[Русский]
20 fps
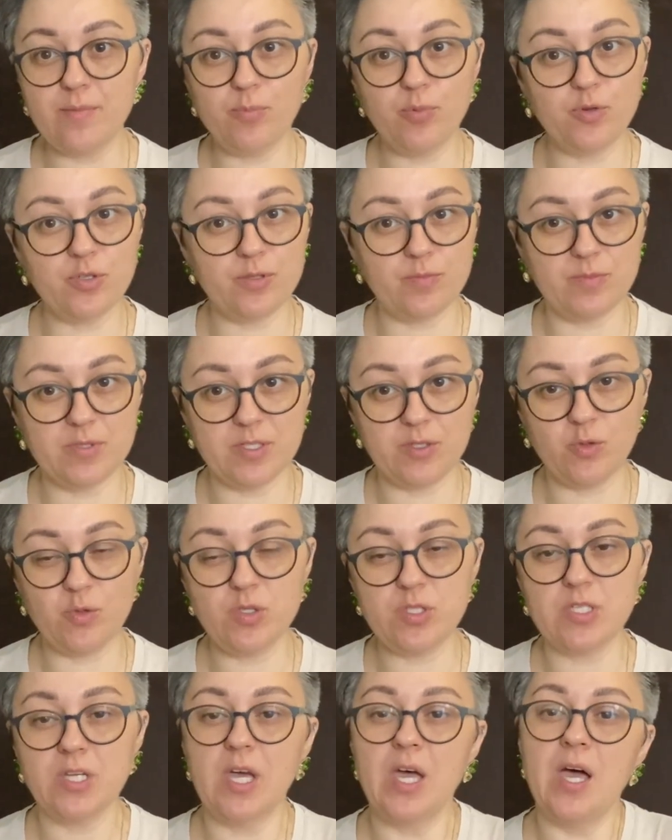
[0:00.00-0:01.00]
будем
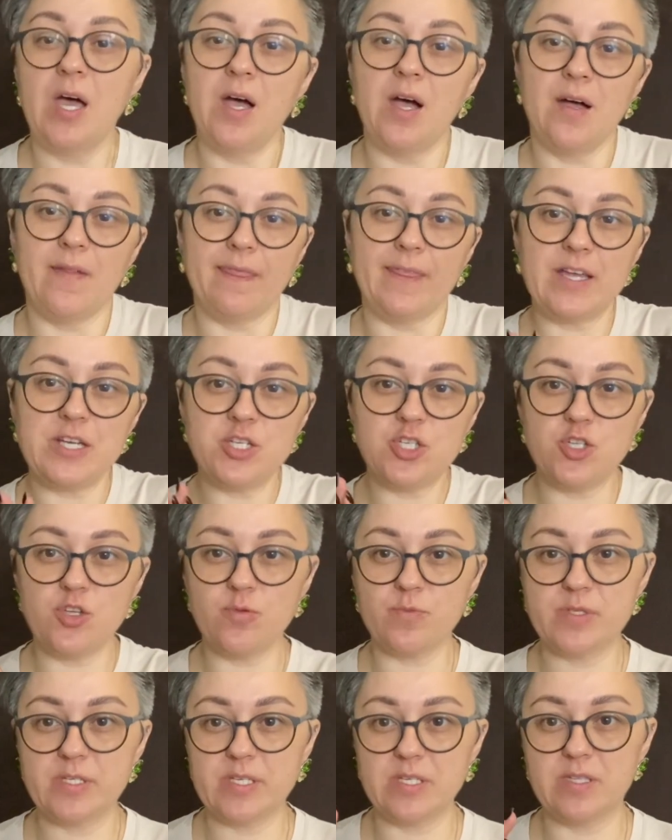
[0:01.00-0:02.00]
тянуть.
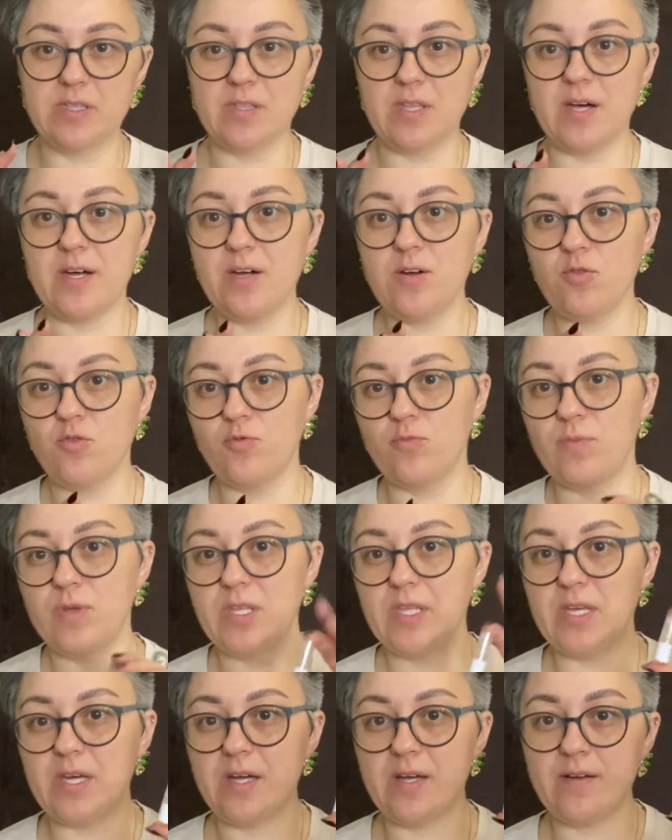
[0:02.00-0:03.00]
Начнем с хита. У
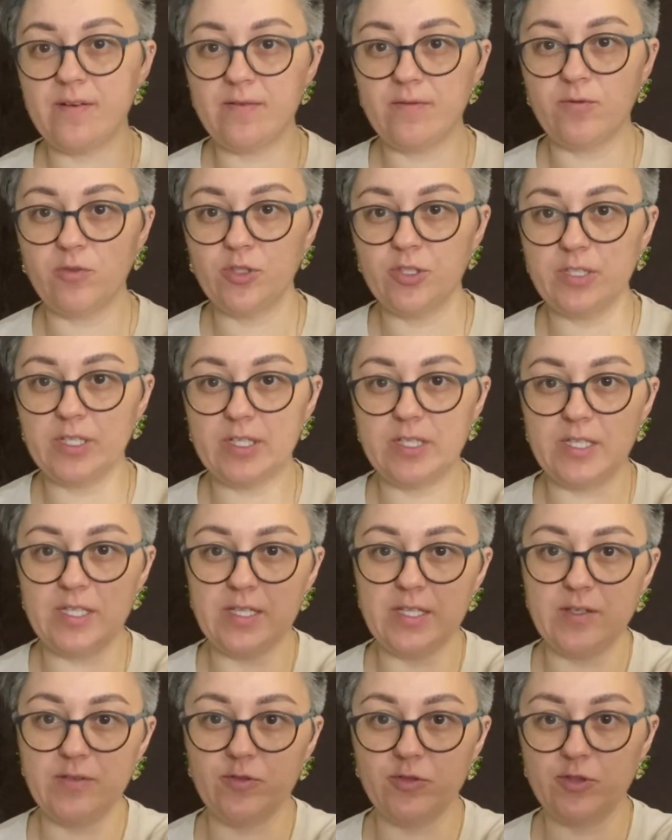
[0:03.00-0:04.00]
меня вот
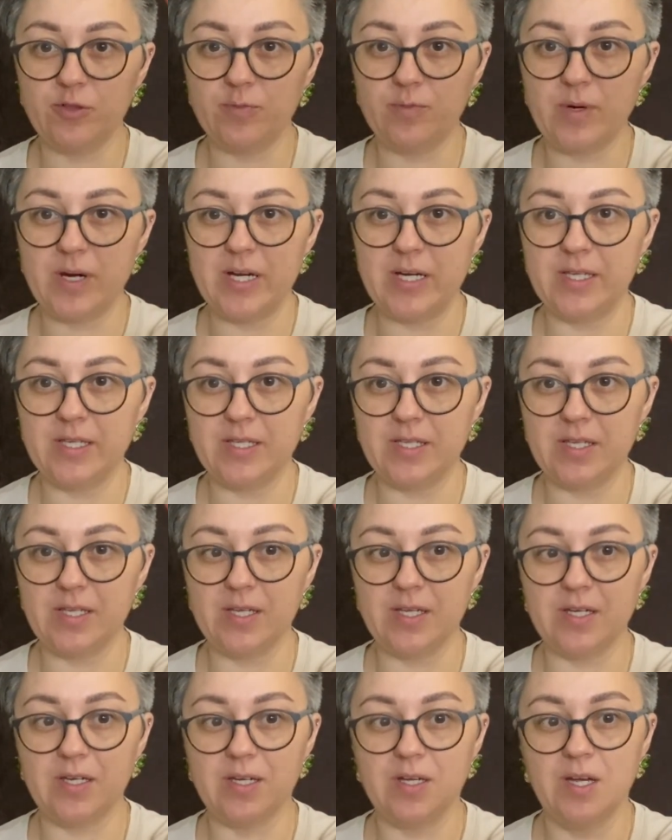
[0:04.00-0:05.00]
такие вот
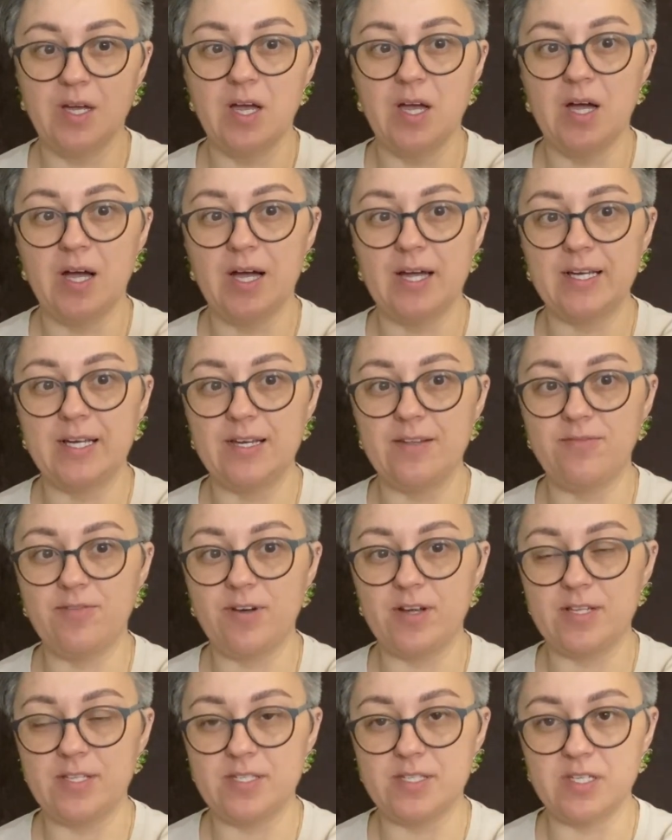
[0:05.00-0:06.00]
маленькие
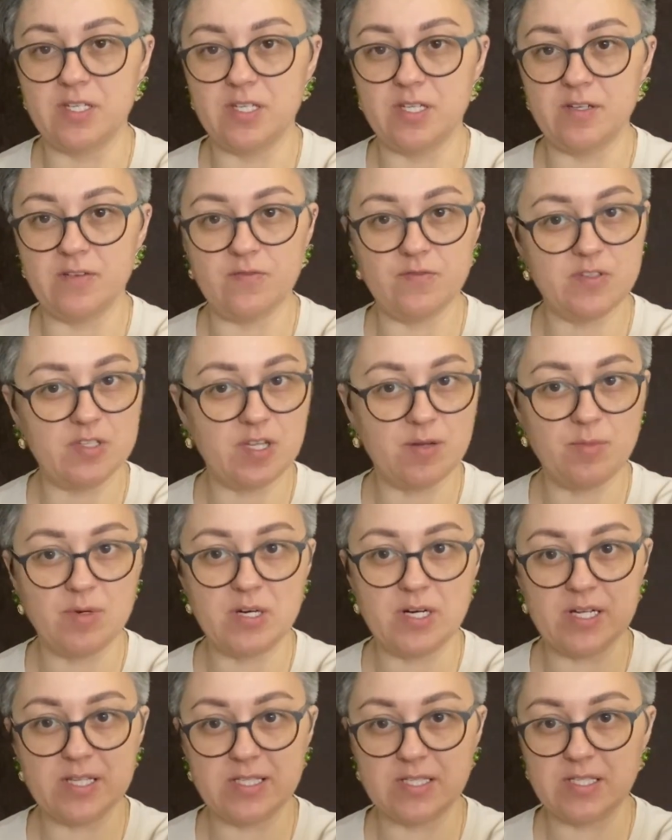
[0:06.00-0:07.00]
отливантики в самый
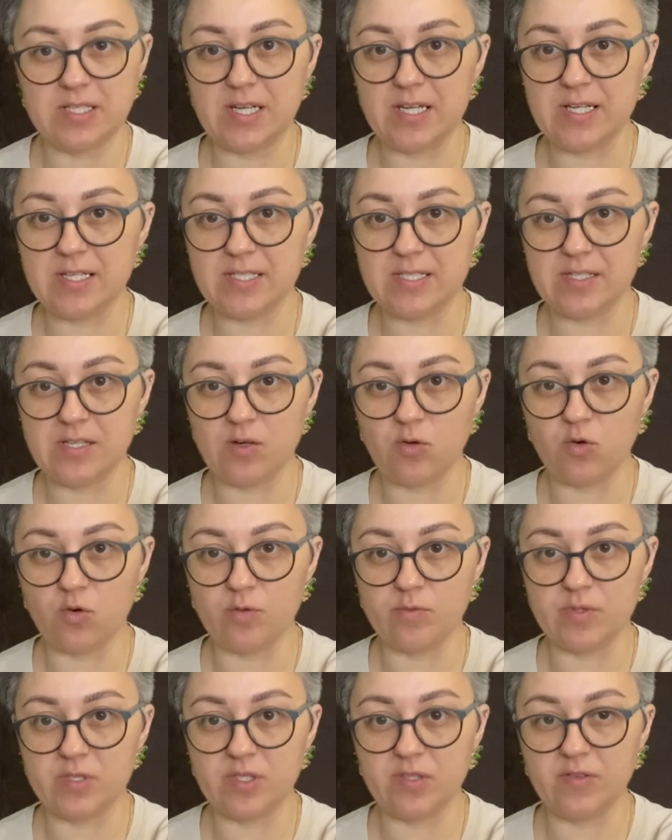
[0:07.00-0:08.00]
раз для
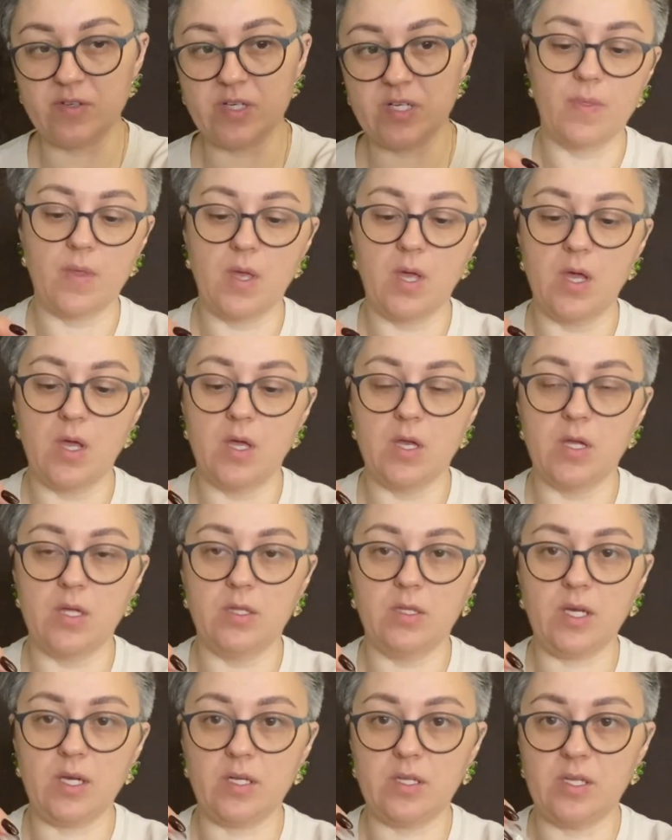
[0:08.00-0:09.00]
знакомства.
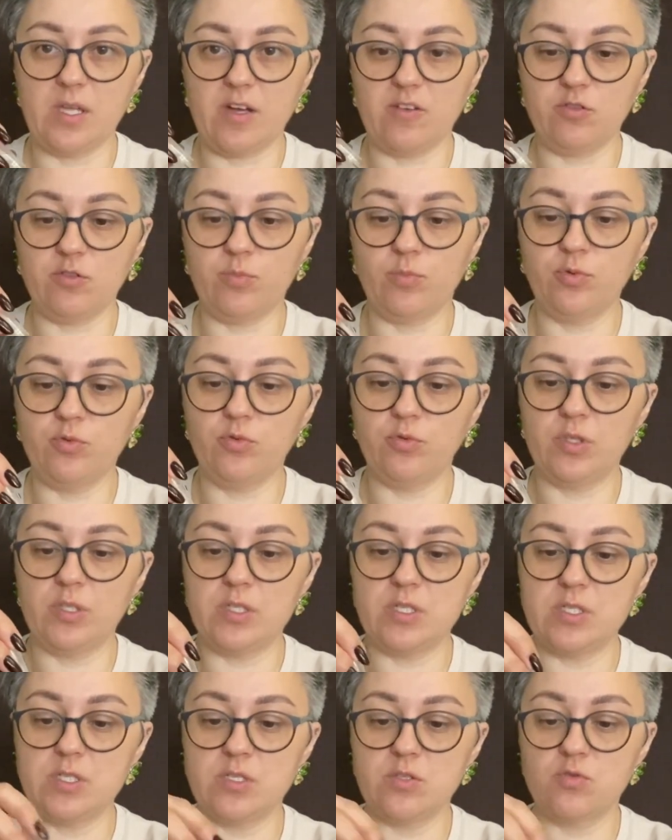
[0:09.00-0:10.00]
Итак, я вот буду
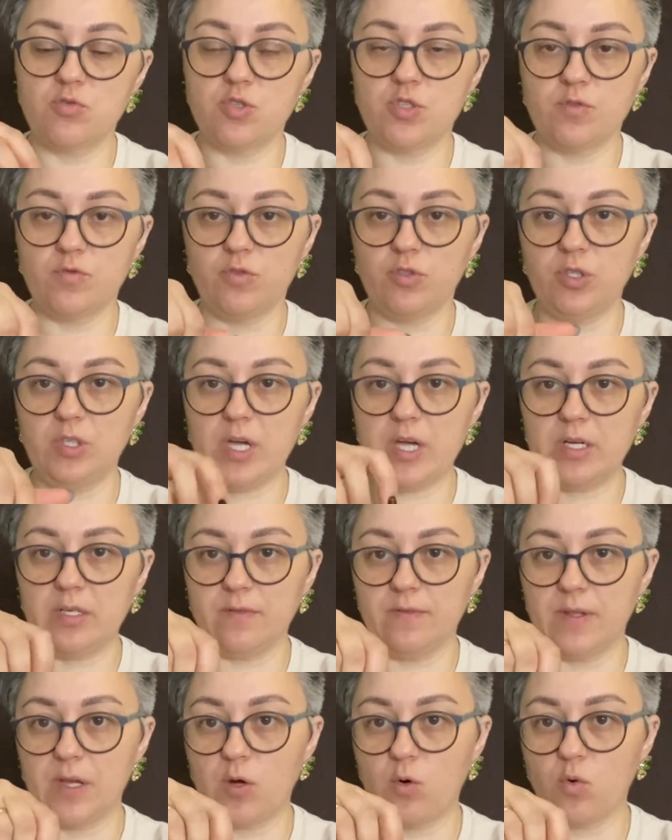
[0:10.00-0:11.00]
наносить уже вот
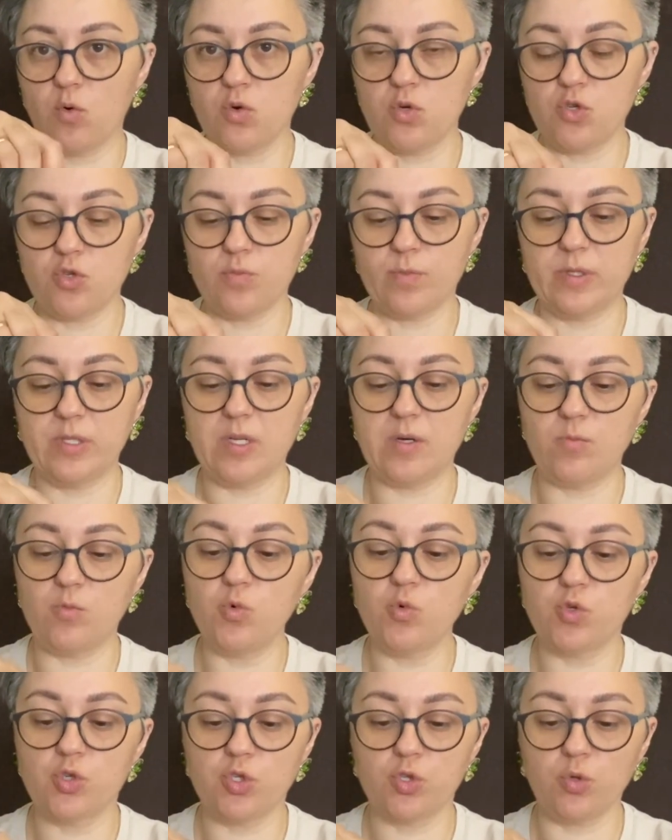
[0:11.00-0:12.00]
так на кожу,
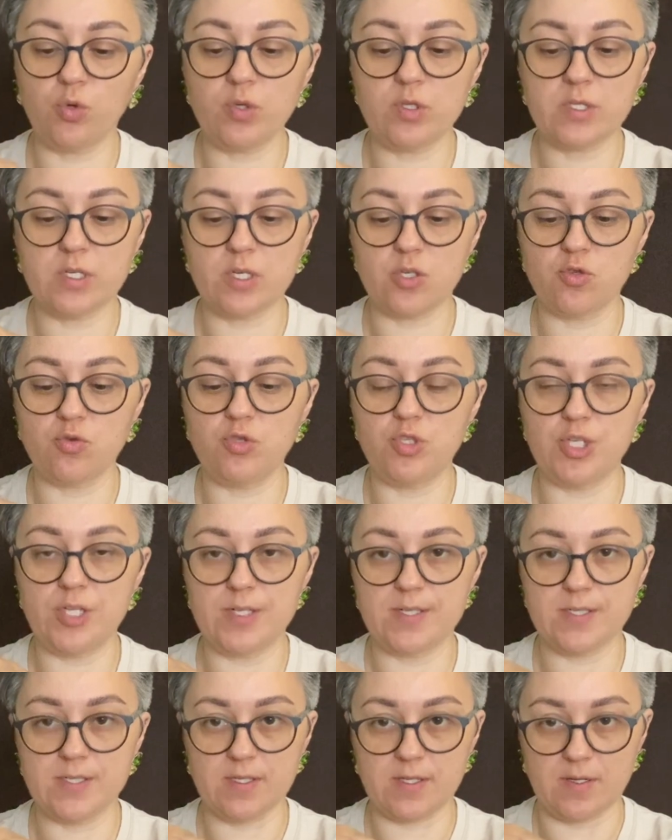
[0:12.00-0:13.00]
потому что, скажу
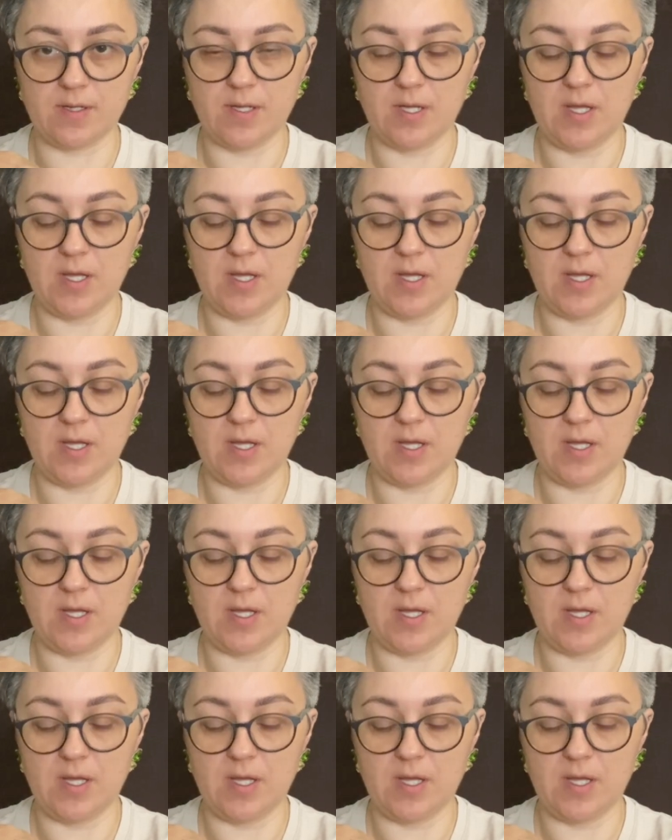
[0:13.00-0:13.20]
честно,